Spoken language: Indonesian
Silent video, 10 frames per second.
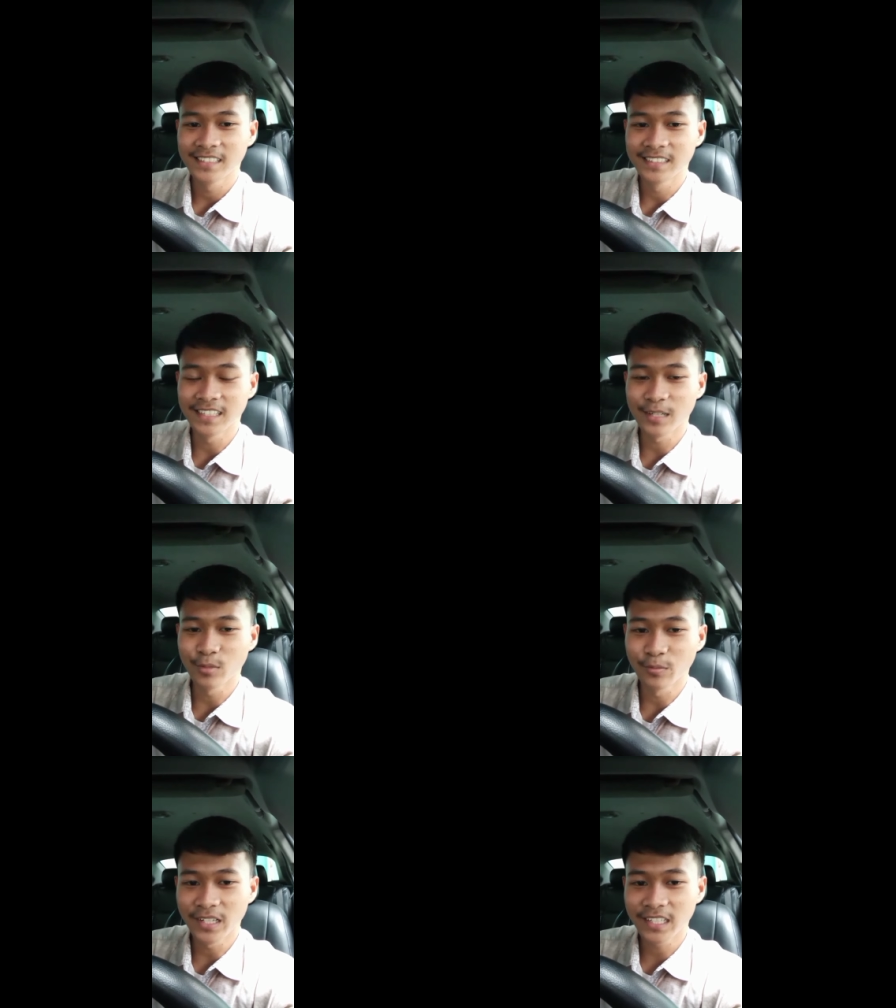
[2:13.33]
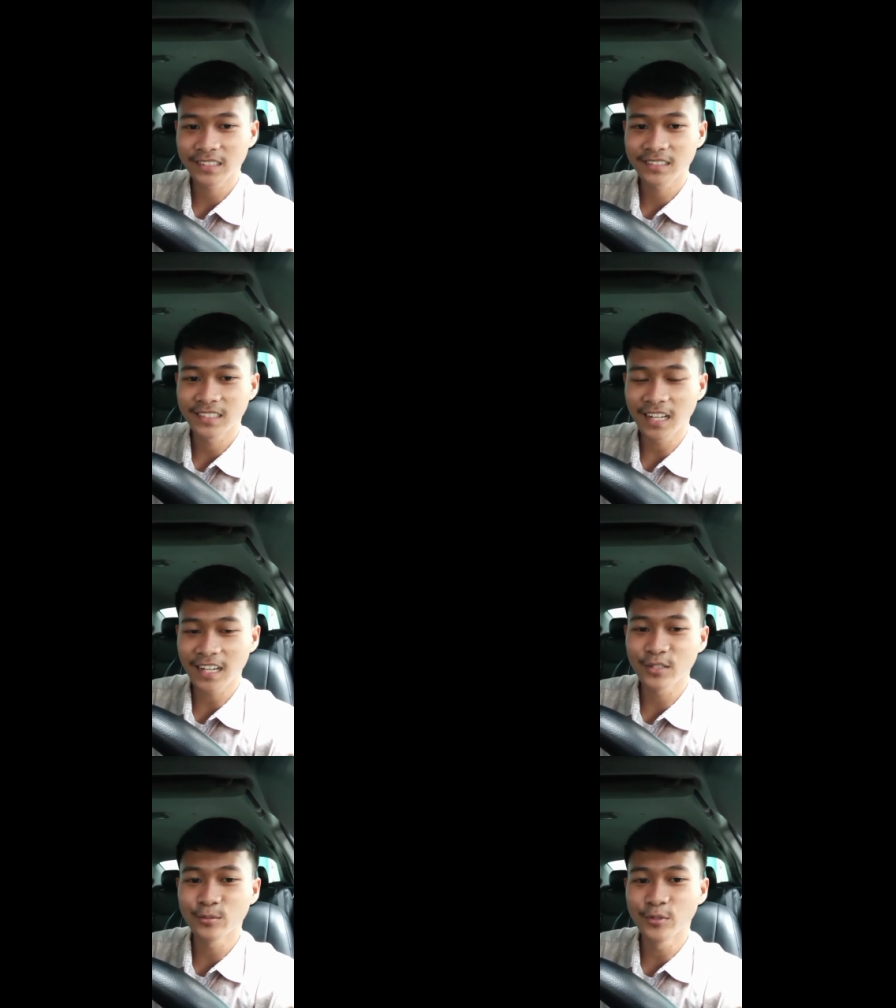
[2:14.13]
jika berminat
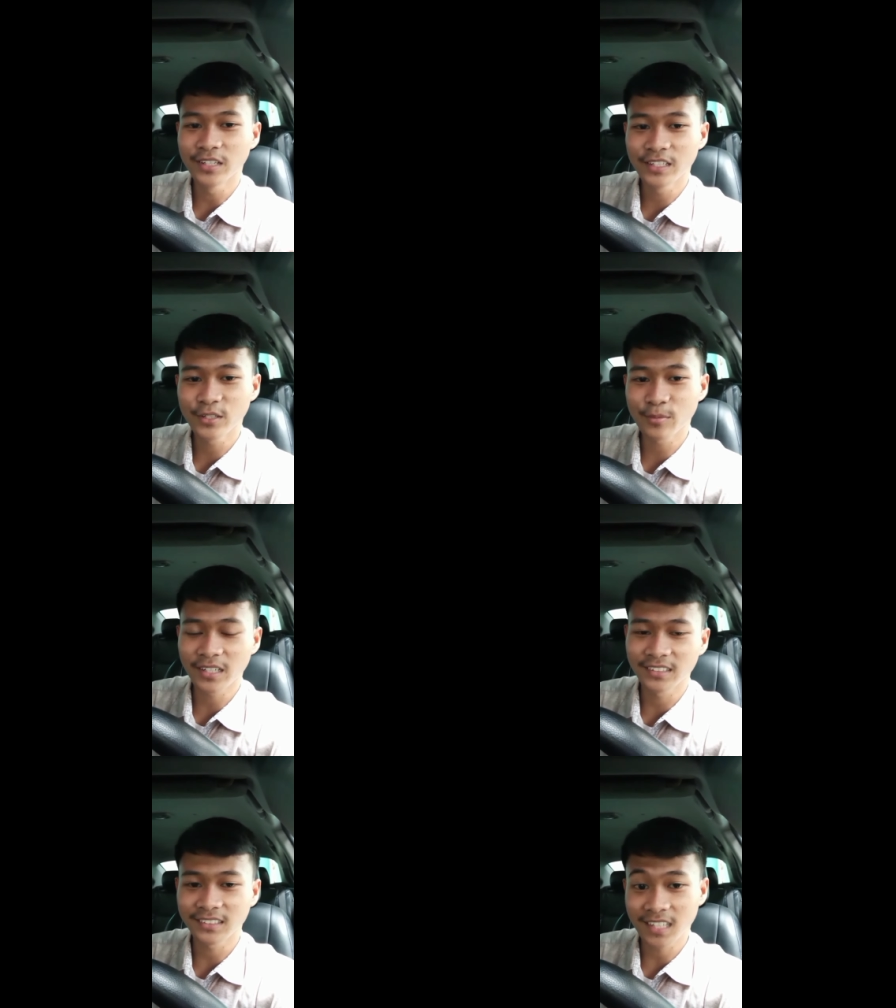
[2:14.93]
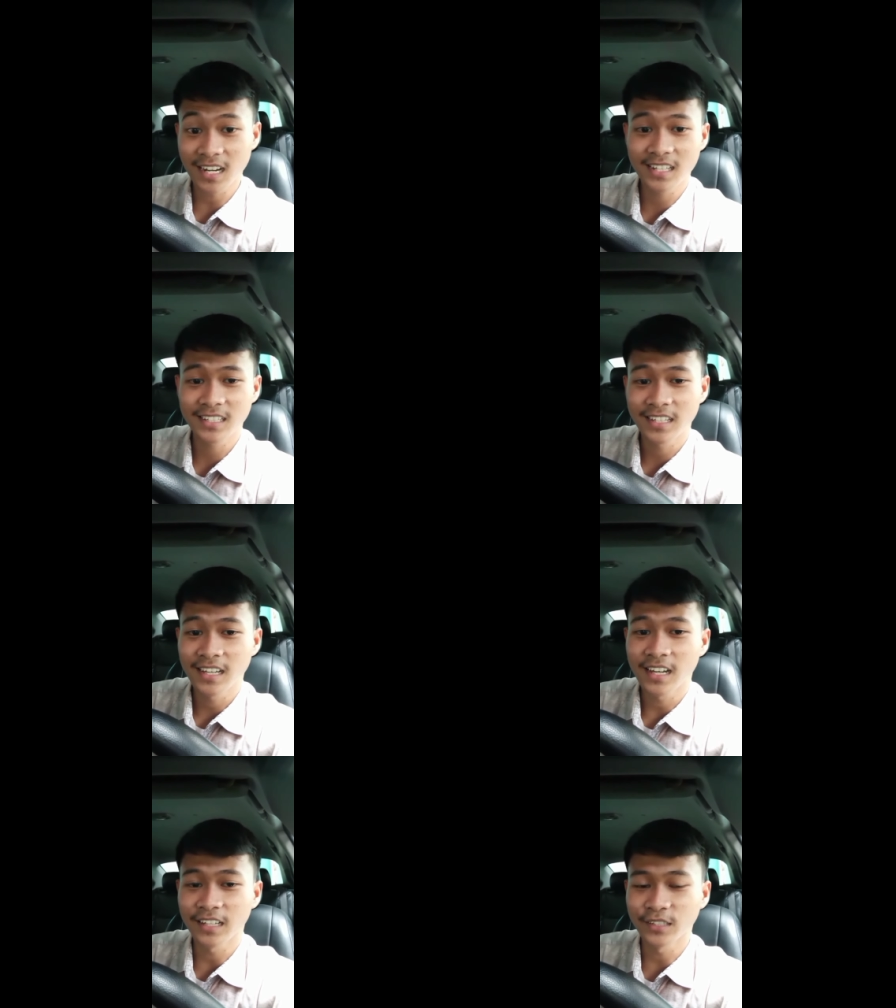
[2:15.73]
silakan hubungi nomor yang tertera
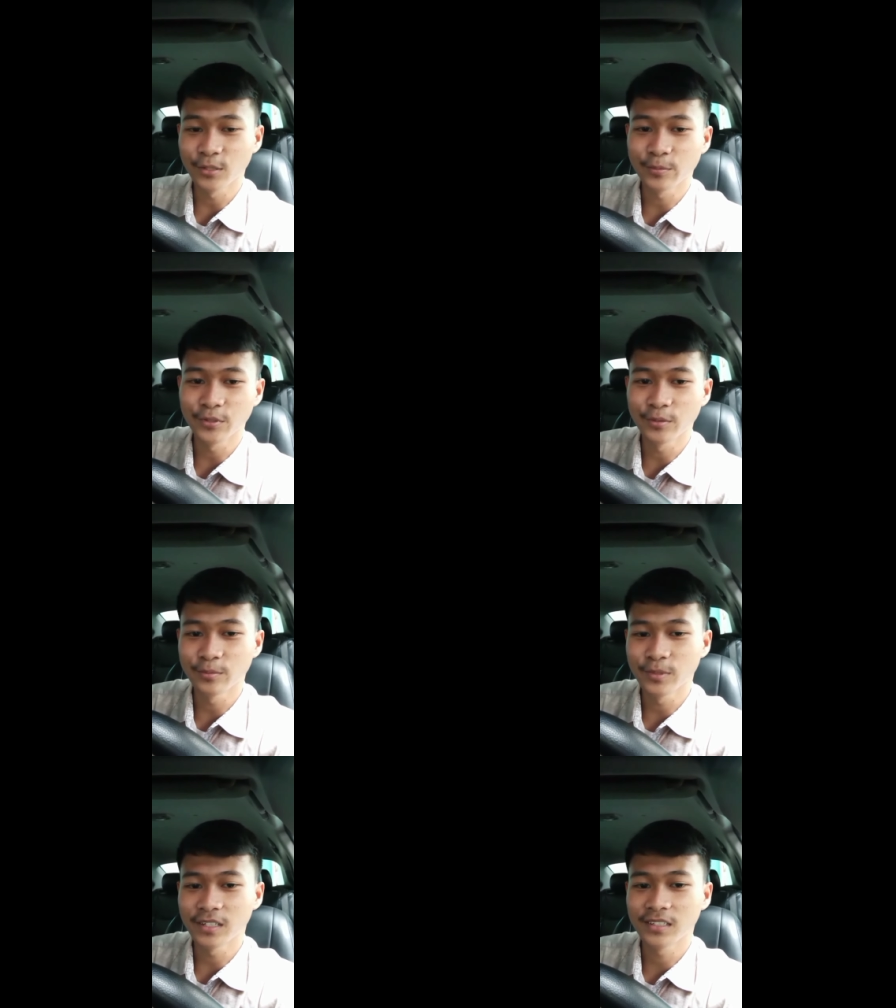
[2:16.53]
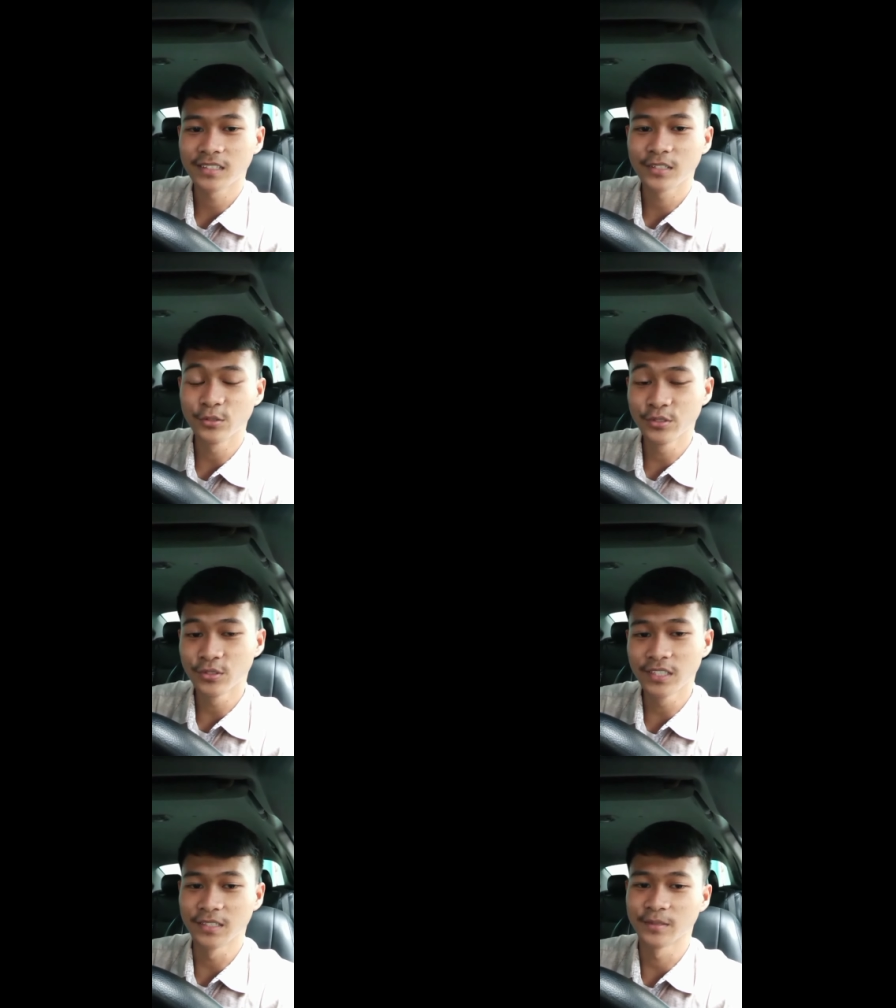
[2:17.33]
ataupun
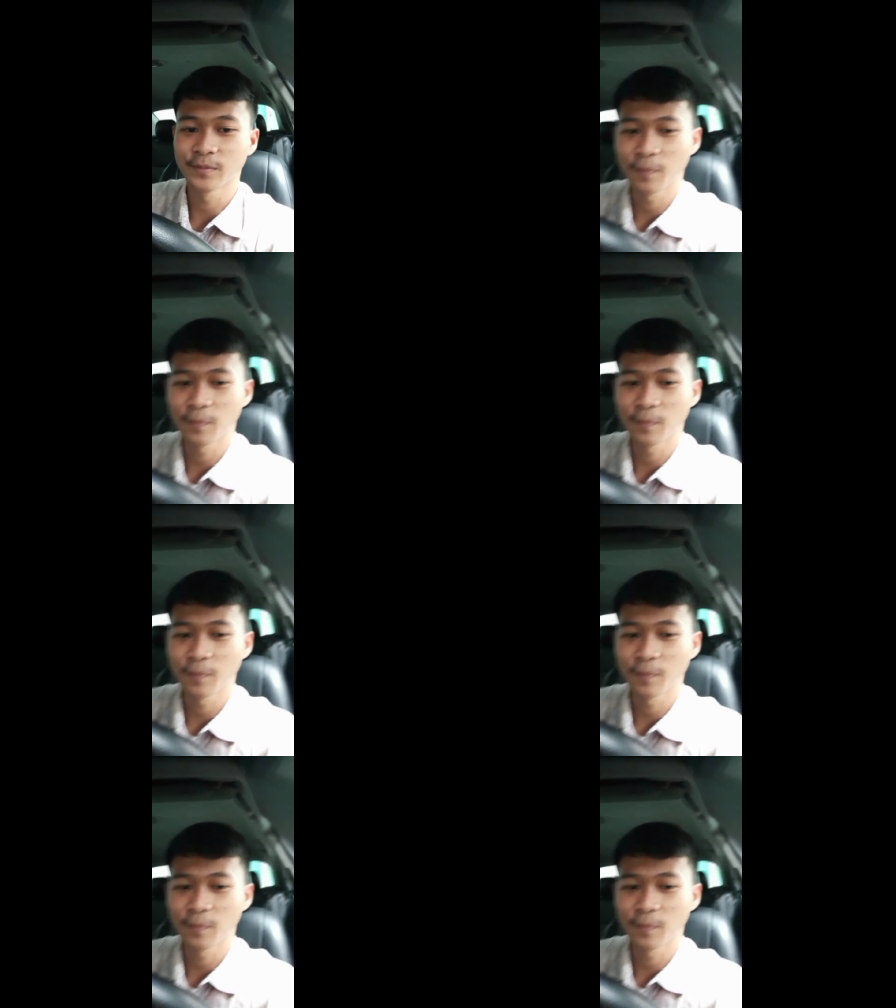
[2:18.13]
mengunjungi